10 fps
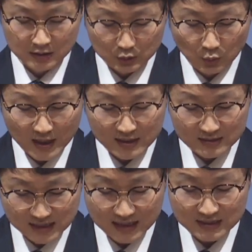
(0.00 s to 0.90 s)
또한
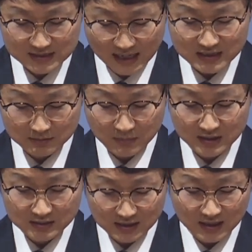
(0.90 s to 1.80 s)
자기
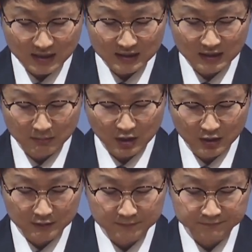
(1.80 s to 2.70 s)
자신만을 사랑하게
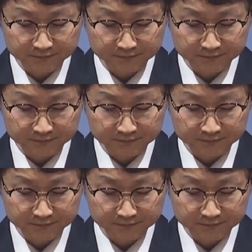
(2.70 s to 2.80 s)
되면